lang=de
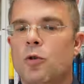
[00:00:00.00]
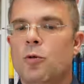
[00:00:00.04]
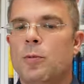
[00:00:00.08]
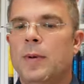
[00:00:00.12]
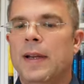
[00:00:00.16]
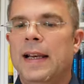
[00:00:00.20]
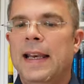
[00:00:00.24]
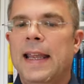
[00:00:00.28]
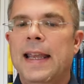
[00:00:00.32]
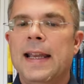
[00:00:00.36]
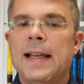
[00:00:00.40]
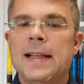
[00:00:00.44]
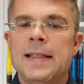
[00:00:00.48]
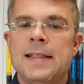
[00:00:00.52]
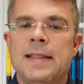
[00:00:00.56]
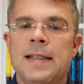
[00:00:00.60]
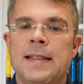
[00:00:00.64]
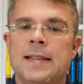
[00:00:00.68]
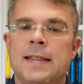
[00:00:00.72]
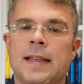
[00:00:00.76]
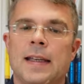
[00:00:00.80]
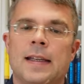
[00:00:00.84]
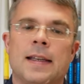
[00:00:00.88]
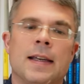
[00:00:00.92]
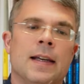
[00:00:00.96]
Überlegen Sie
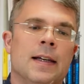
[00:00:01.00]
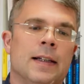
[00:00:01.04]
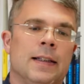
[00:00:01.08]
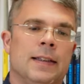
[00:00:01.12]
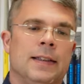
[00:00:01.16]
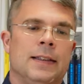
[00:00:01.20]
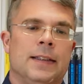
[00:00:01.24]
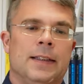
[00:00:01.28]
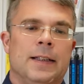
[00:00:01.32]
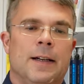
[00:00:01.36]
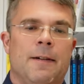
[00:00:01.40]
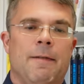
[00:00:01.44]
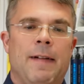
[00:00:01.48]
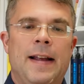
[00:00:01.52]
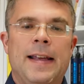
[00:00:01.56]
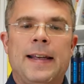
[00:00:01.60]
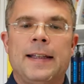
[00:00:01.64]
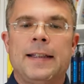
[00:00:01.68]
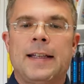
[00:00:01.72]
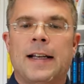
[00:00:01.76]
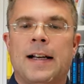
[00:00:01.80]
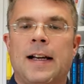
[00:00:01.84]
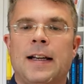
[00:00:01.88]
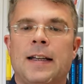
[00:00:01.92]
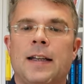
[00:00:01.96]
sich,
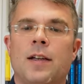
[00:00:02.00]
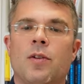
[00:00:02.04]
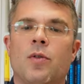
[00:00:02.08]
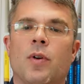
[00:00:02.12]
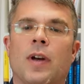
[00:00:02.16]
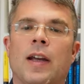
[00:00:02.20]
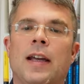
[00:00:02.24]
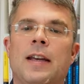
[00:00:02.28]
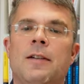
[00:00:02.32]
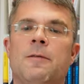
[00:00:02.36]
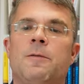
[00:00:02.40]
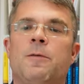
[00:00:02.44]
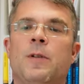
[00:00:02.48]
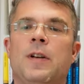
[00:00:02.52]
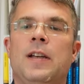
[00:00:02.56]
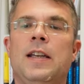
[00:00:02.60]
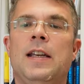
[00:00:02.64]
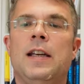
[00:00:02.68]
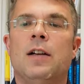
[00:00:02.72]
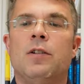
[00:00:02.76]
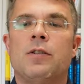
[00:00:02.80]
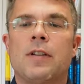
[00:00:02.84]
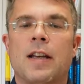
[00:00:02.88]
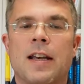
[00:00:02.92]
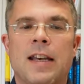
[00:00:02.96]
welche der Kategorien für
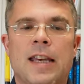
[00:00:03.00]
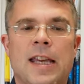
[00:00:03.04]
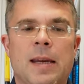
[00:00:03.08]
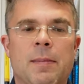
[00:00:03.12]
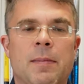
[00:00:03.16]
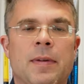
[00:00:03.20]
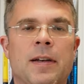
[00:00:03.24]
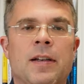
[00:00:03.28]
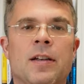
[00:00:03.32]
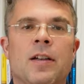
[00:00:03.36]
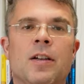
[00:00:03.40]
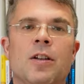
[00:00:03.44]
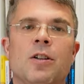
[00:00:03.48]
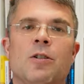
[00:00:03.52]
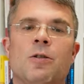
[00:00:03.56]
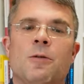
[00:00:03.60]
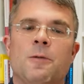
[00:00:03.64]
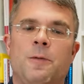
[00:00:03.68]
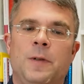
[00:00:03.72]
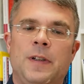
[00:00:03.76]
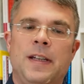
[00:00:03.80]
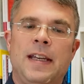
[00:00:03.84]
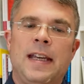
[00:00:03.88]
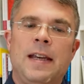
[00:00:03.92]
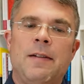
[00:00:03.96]
Ihr Unternehmen und
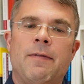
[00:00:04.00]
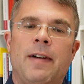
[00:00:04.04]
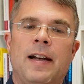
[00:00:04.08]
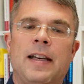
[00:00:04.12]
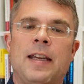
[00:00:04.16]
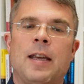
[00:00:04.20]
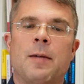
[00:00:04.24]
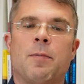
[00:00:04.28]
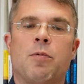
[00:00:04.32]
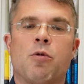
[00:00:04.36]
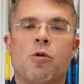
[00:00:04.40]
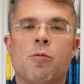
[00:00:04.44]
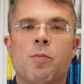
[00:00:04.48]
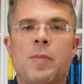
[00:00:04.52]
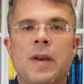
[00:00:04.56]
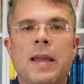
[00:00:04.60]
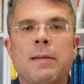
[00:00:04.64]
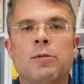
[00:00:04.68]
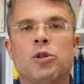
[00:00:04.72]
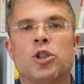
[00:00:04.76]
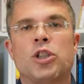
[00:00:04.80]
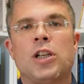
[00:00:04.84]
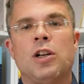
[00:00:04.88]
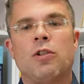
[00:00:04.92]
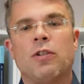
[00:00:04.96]
für die jeweilige
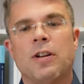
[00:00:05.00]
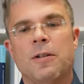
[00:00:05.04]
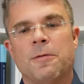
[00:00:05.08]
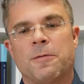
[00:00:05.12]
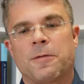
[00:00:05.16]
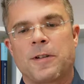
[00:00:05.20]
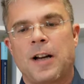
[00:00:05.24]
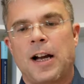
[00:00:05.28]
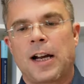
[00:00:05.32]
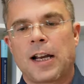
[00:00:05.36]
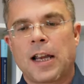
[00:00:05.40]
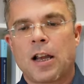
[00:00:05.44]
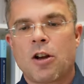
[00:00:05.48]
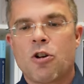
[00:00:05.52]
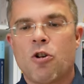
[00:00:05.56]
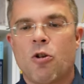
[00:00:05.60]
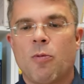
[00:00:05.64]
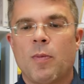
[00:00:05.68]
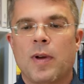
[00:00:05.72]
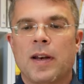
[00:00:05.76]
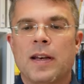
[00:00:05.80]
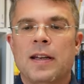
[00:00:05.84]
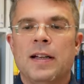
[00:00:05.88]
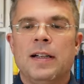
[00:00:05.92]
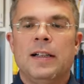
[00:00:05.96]
Problemstellung in Frage
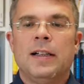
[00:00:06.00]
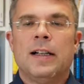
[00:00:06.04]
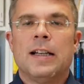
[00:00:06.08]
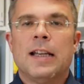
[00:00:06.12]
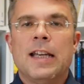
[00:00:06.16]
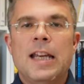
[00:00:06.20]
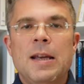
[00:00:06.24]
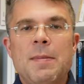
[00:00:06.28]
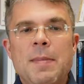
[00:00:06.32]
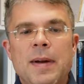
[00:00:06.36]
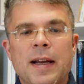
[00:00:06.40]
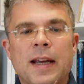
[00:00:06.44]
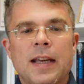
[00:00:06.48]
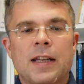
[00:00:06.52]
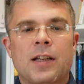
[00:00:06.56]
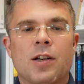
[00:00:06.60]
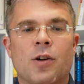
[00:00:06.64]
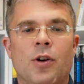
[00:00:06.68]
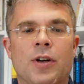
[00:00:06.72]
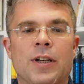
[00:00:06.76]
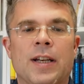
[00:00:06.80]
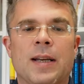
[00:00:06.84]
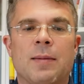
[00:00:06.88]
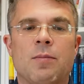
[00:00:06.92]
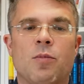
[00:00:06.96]
kommen, immer
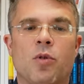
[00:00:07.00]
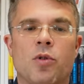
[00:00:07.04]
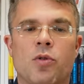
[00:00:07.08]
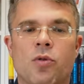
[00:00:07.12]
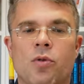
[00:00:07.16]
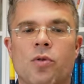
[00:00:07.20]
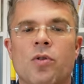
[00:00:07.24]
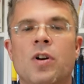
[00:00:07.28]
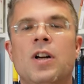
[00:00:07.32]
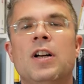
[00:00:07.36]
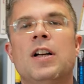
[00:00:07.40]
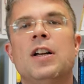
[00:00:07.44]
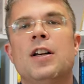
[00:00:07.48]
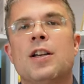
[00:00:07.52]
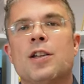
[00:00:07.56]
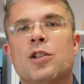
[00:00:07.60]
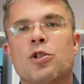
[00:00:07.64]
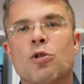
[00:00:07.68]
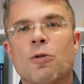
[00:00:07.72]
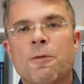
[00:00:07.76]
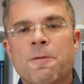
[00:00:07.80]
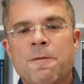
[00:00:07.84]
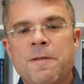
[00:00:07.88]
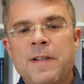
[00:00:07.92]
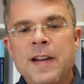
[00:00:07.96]
getreu dem Motto
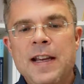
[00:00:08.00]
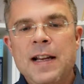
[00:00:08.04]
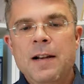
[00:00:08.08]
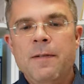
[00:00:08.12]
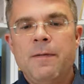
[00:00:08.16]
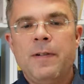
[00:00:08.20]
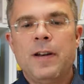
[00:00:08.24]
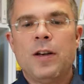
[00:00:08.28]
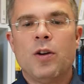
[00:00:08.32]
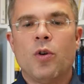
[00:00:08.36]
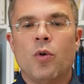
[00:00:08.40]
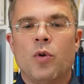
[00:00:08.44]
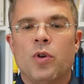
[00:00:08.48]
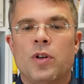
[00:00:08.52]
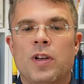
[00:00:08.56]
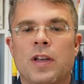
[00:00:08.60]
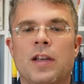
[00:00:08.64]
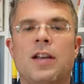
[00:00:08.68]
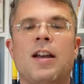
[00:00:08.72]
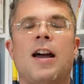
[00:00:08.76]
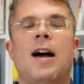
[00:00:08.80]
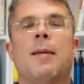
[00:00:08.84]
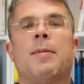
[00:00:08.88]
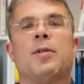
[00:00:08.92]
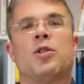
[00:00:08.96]
so viel wie
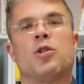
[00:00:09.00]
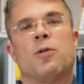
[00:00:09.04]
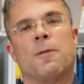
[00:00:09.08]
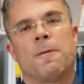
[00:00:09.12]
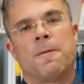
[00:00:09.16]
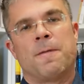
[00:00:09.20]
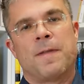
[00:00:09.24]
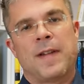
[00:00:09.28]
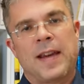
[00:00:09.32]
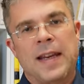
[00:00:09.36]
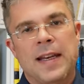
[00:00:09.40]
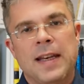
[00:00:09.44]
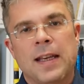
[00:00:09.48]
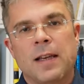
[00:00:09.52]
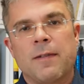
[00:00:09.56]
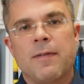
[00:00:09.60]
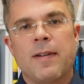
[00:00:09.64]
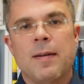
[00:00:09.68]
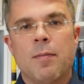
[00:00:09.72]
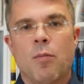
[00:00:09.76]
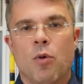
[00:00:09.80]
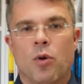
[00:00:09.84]
nötig, aber so wenig wie